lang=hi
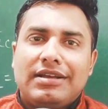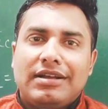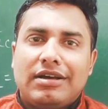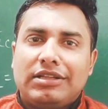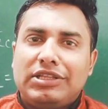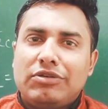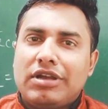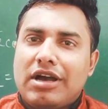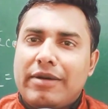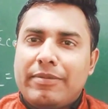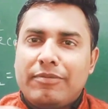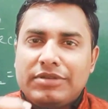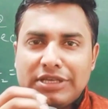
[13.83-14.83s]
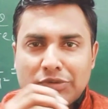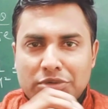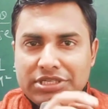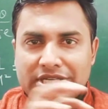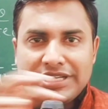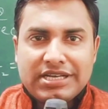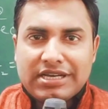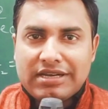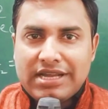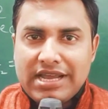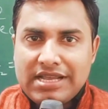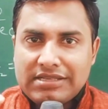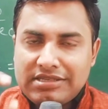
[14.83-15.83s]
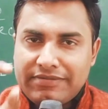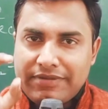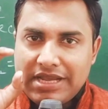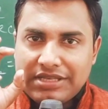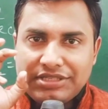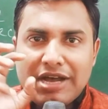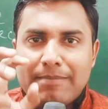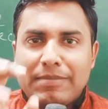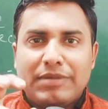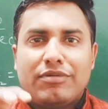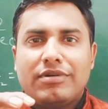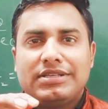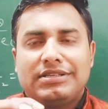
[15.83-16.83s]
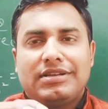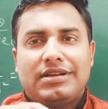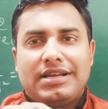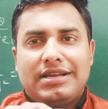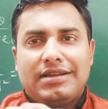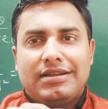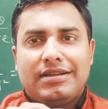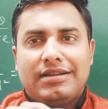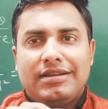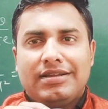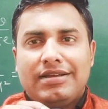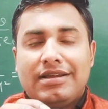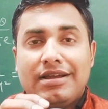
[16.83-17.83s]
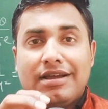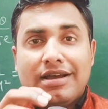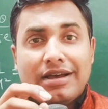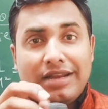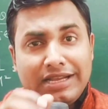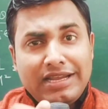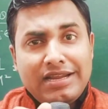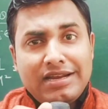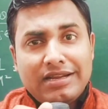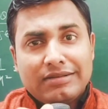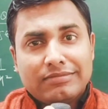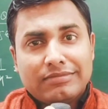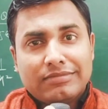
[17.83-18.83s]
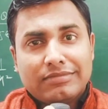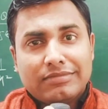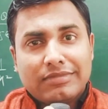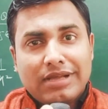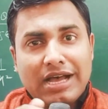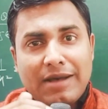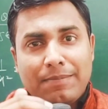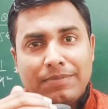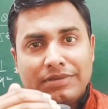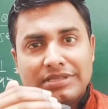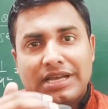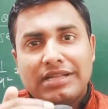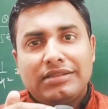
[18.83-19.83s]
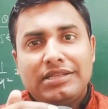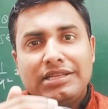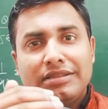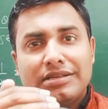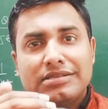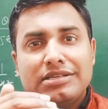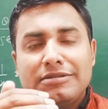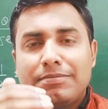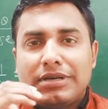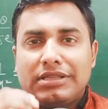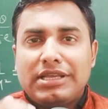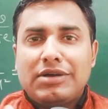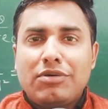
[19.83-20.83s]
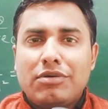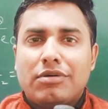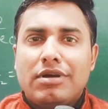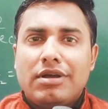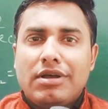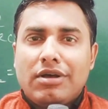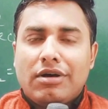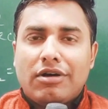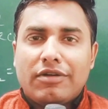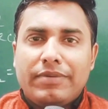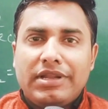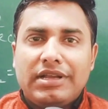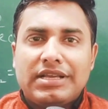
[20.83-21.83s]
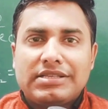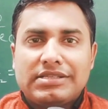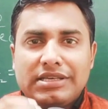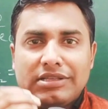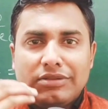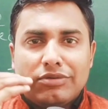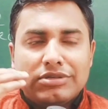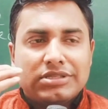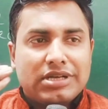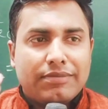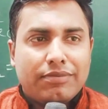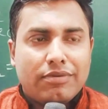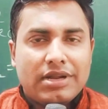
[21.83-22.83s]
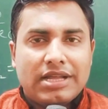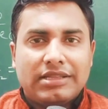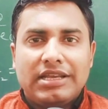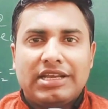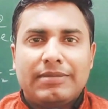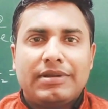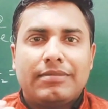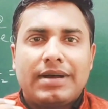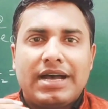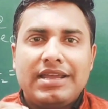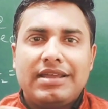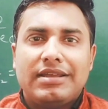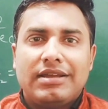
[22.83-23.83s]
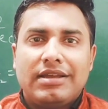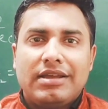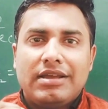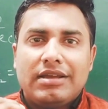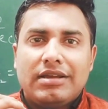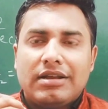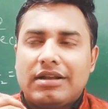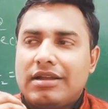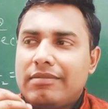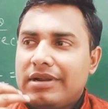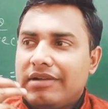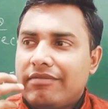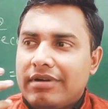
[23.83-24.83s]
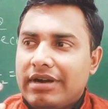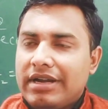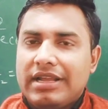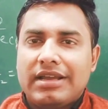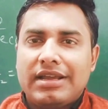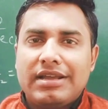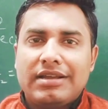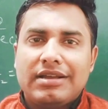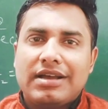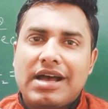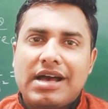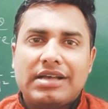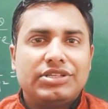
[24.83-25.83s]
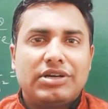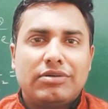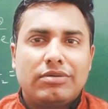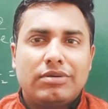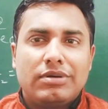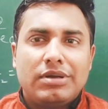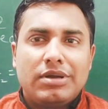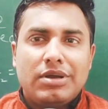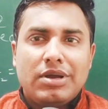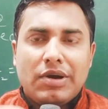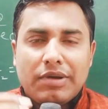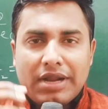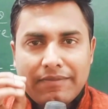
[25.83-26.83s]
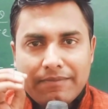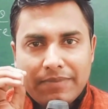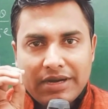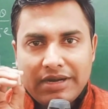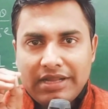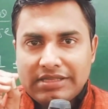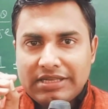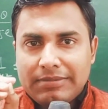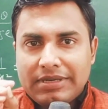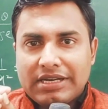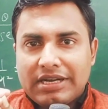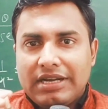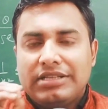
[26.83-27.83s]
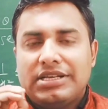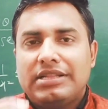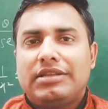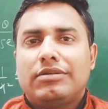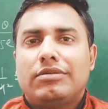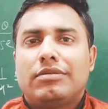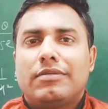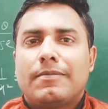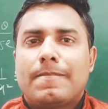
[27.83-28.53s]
कहते हो कि अब मुझे कुछ नहीं करना है सिर्फ एग्ज़ाम पे फोकस करना है लेकिन आप सात दिन दस दिन पढ़ते हो और फिर किसी दोस्त का फ़ोन आता है कि मेरे भाई कल मेरा बर्थडे है आ जाओ और आप बर्थडे सेलिब्रेट करने जाते हो